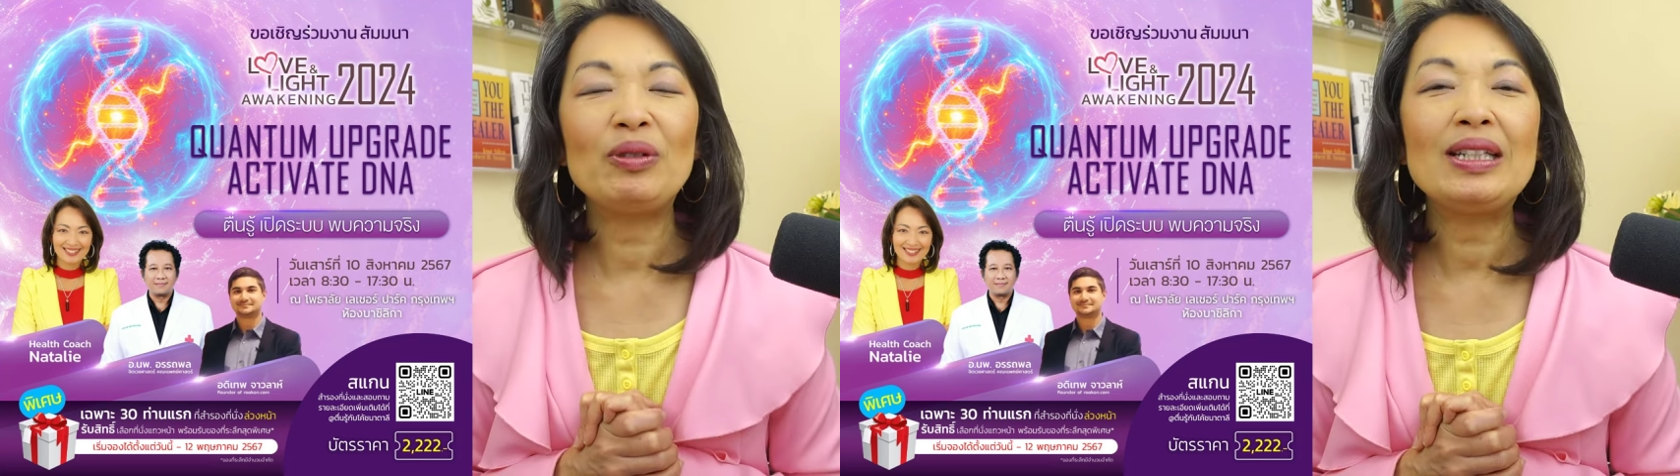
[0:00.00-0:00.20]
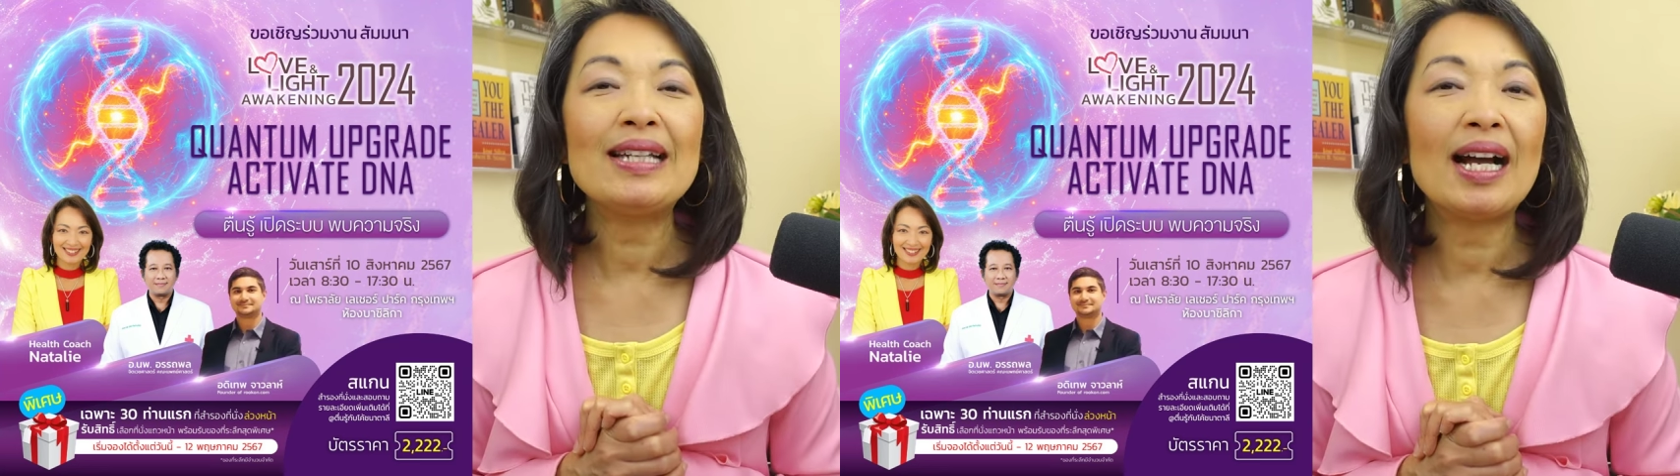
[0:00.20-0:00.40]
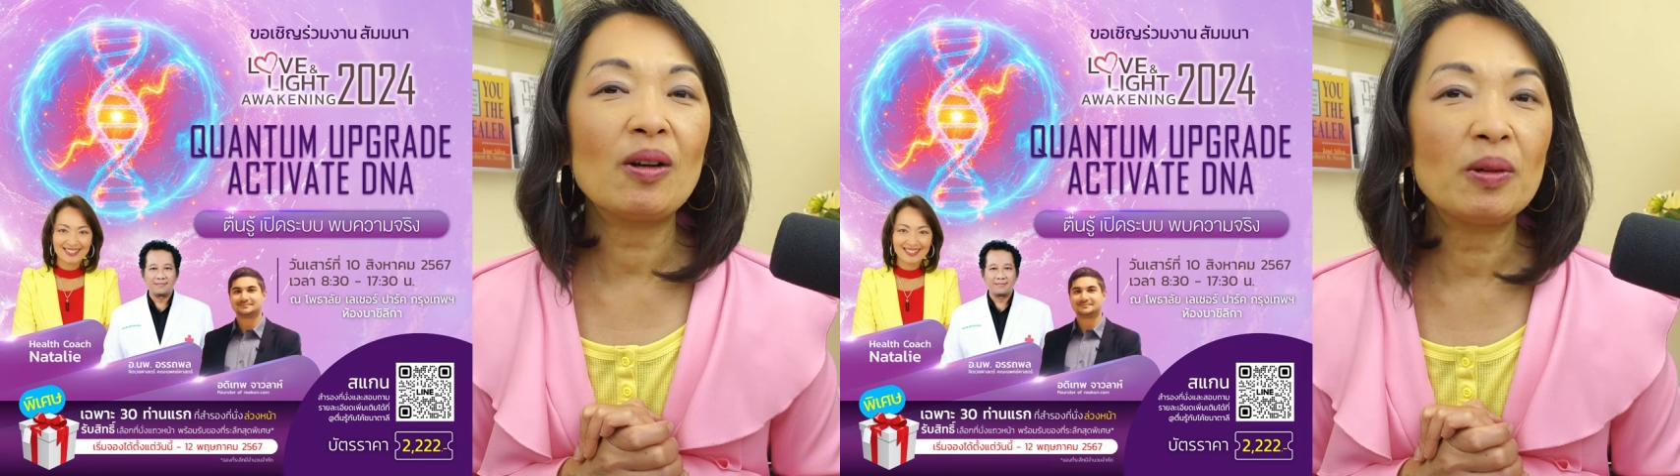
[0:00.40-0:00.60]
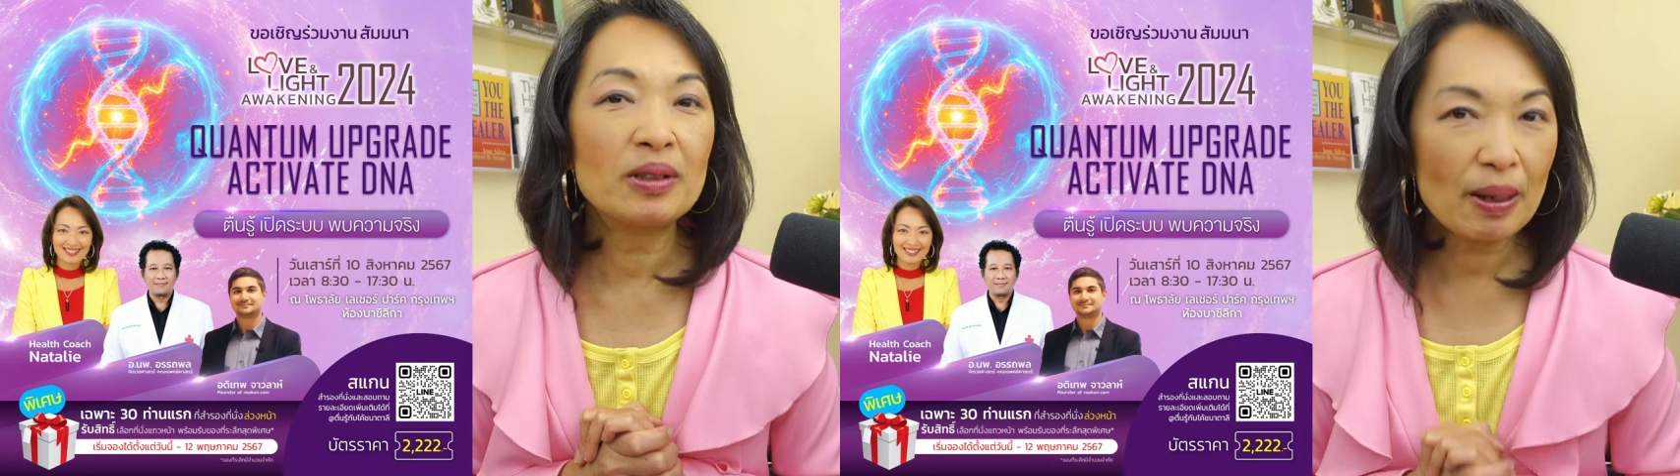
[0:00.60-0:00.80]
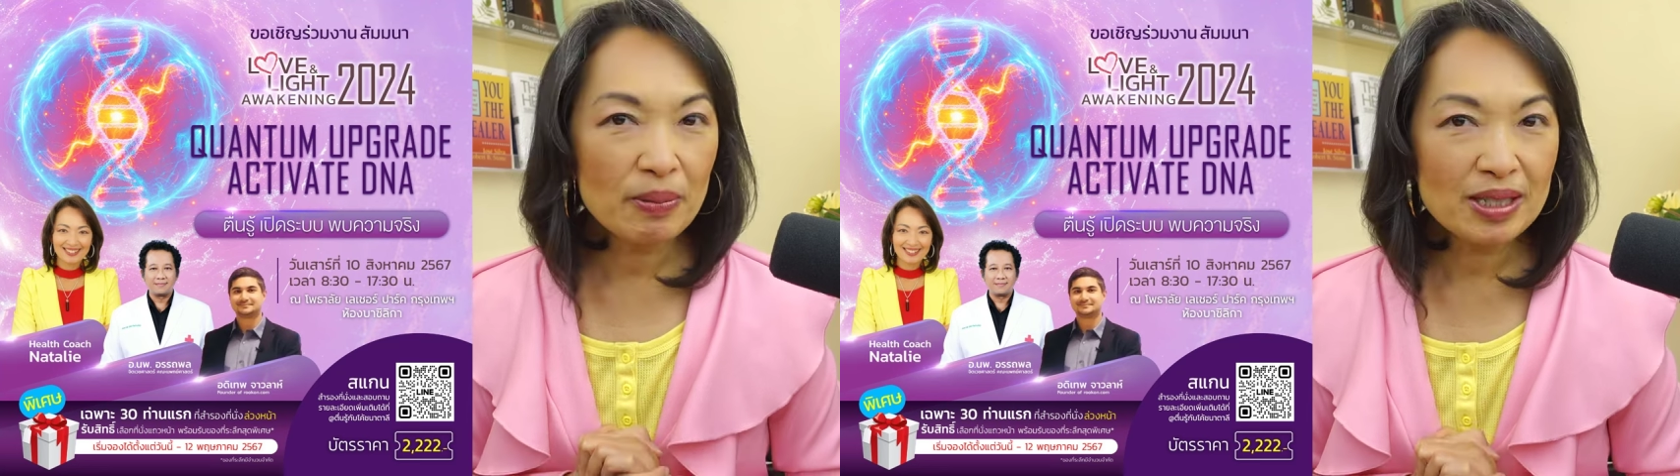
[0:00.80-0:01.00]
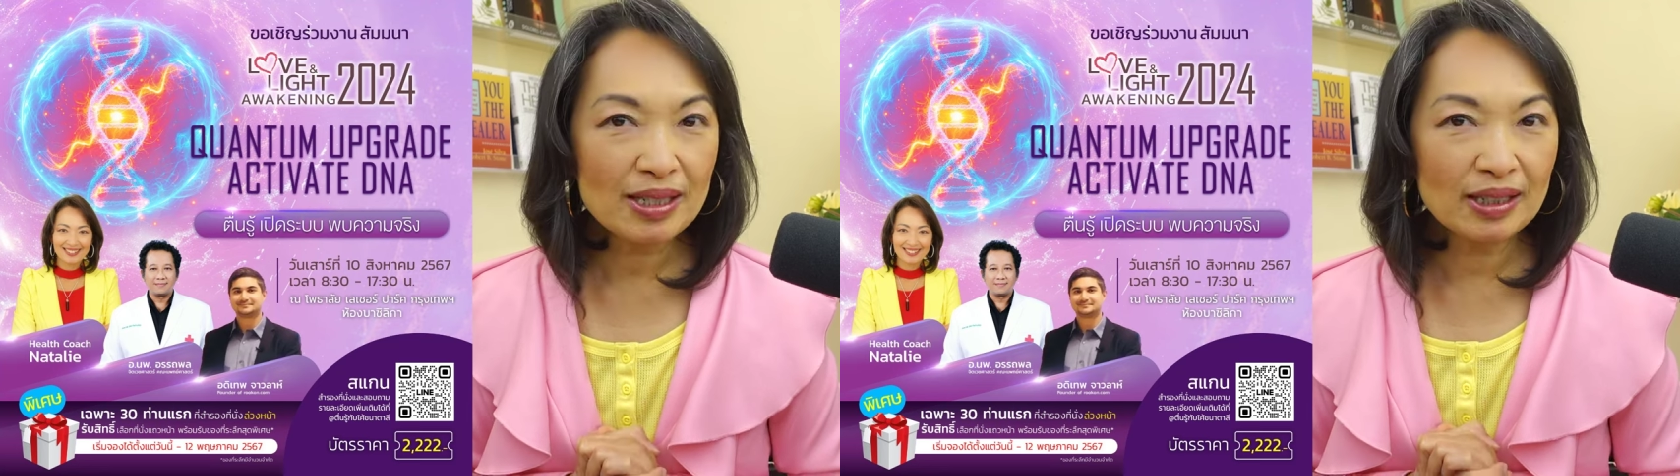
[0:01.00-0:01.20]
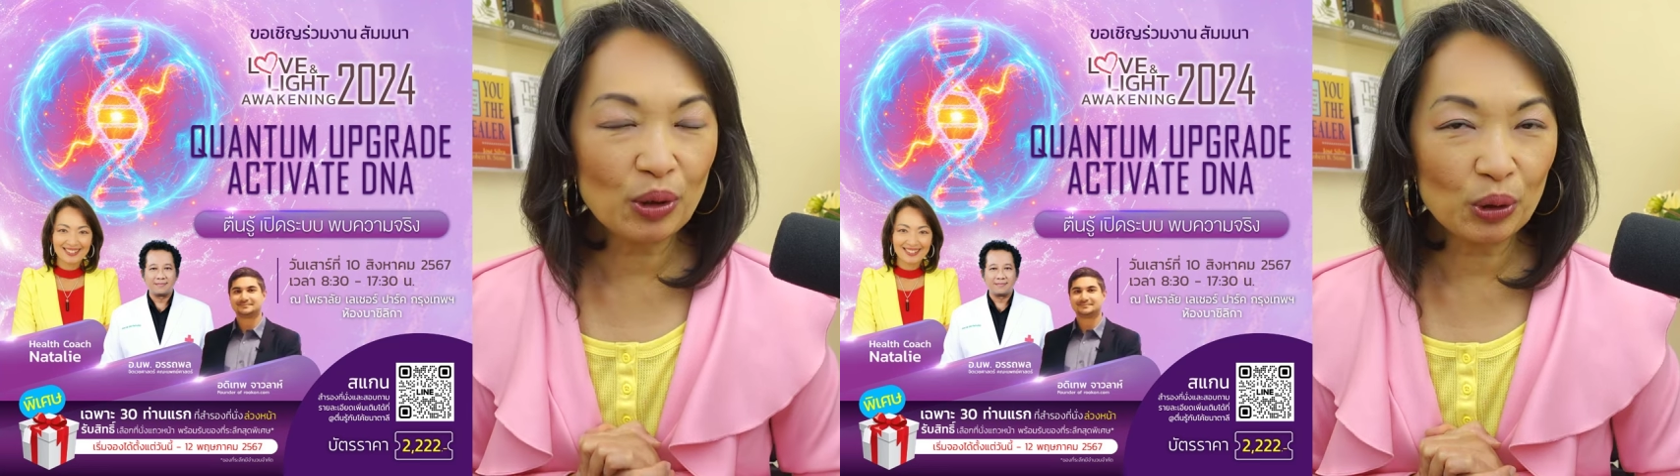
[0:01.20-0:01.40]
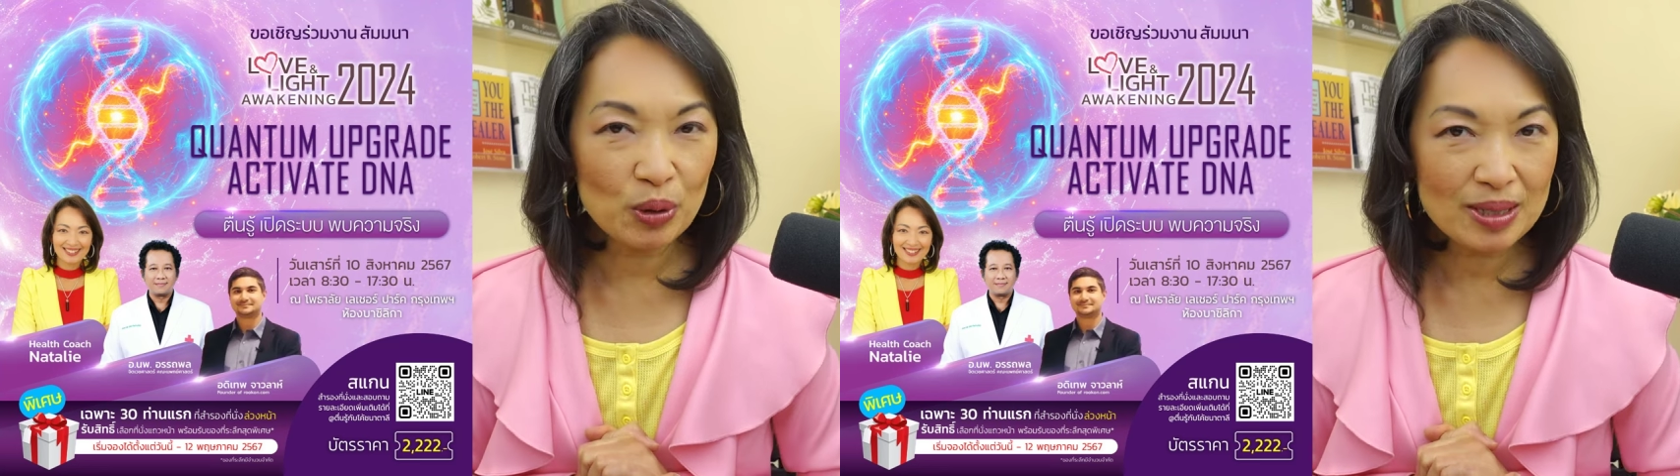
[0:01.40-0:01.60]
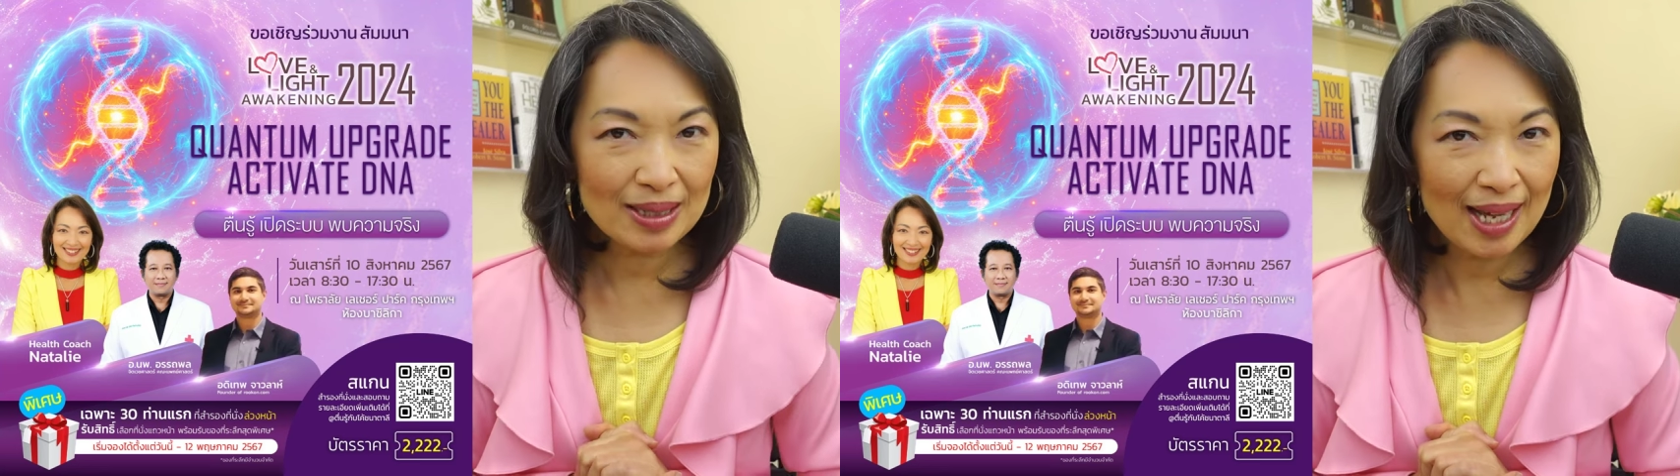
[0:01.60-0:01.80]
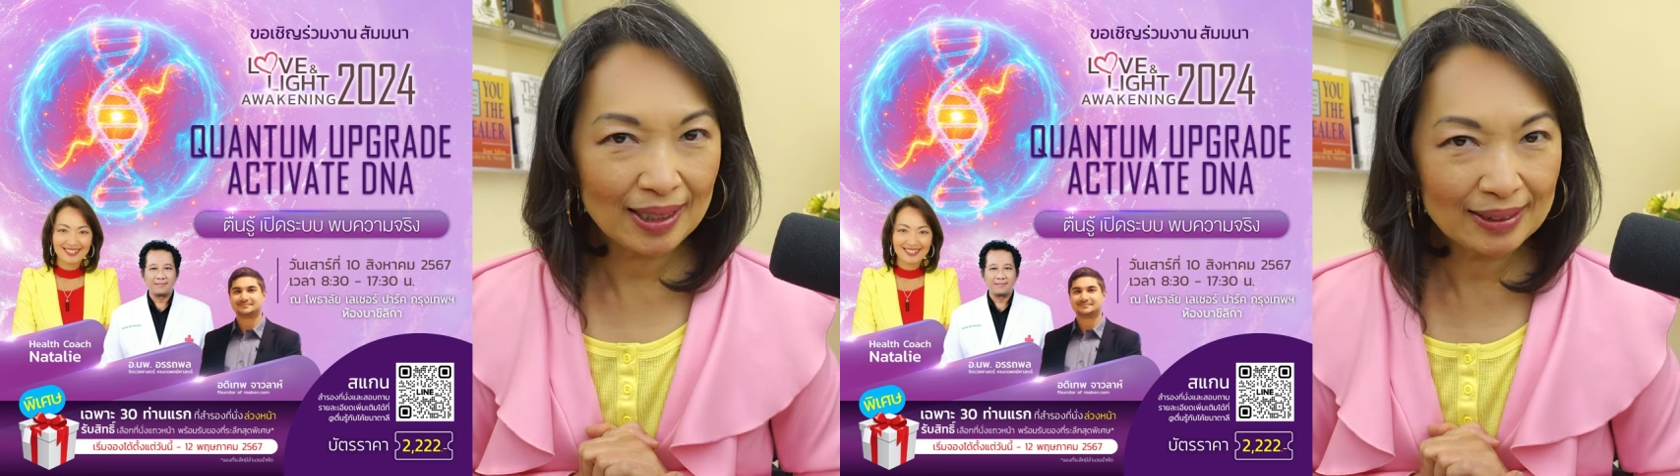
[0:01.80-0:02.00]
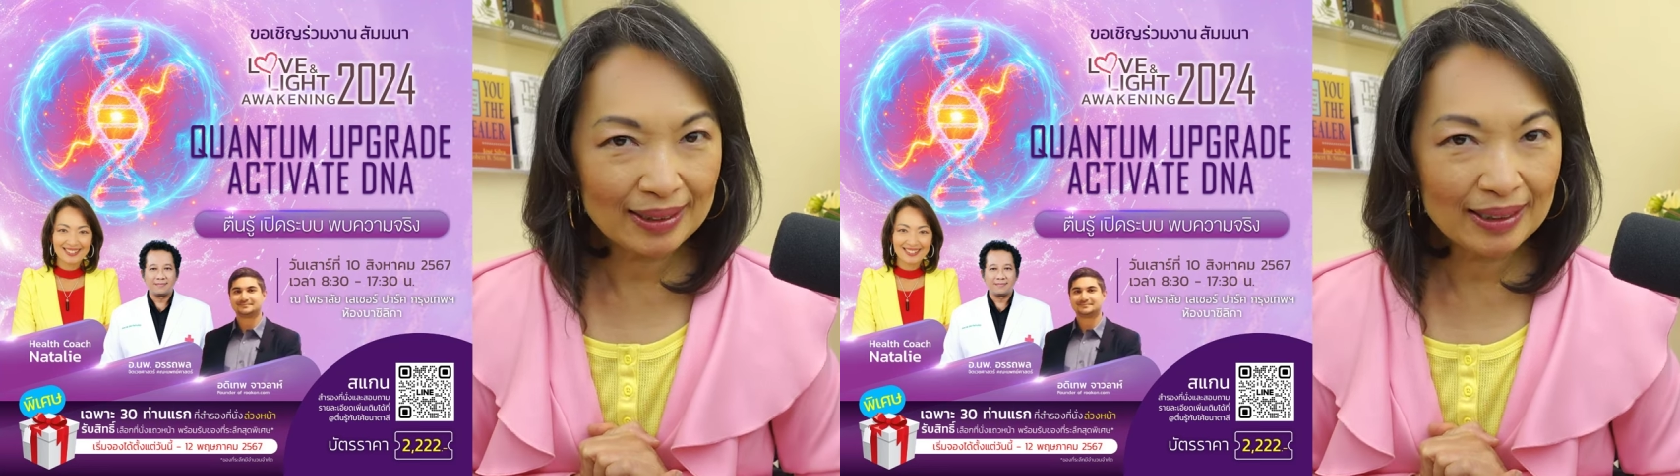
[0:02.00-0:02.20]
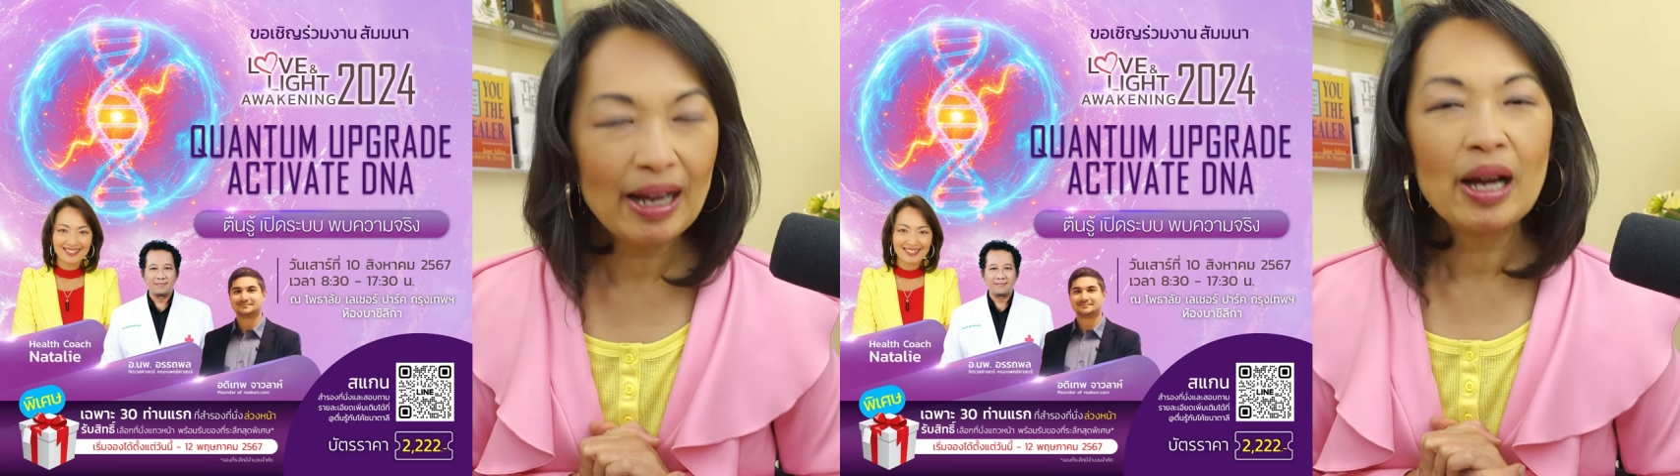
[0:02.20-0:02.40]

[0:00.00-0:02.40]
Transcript: วิทยากรรับเชิญของโคสนาดาลี